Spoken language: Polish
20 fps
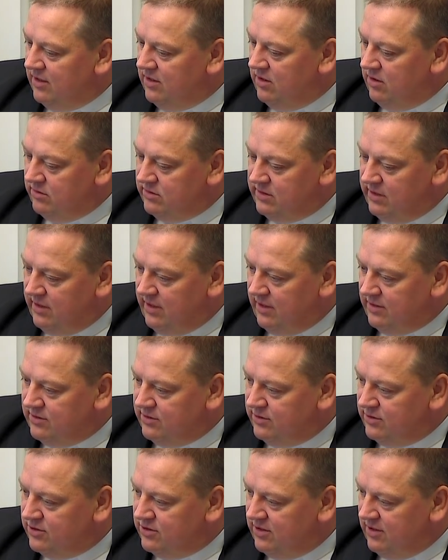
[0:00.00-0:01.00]
No z tej
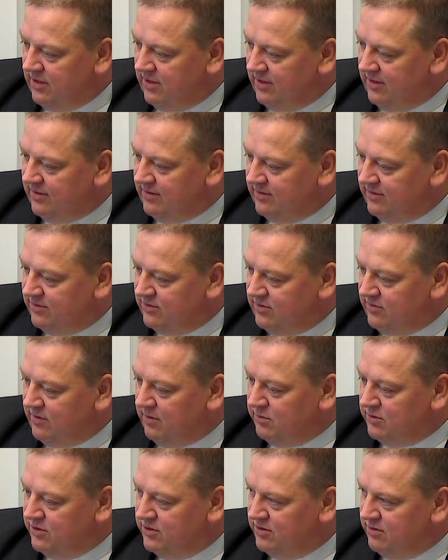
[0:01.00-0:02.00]
racji, że
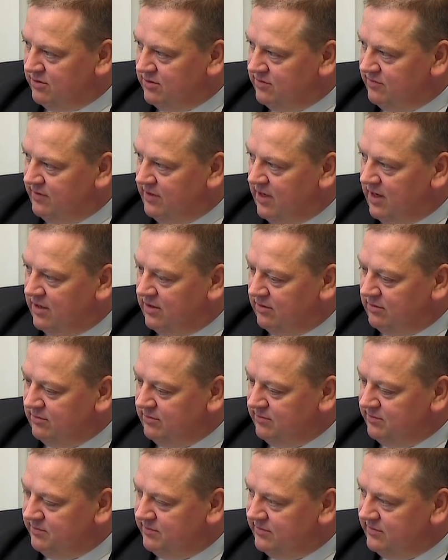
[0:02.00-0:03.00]
Suwałki się
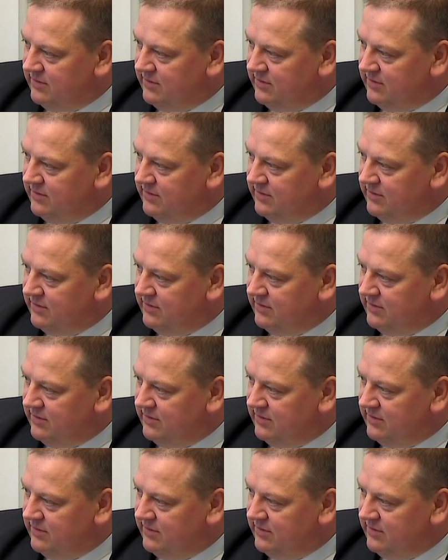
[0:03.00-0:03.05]
rozwijają,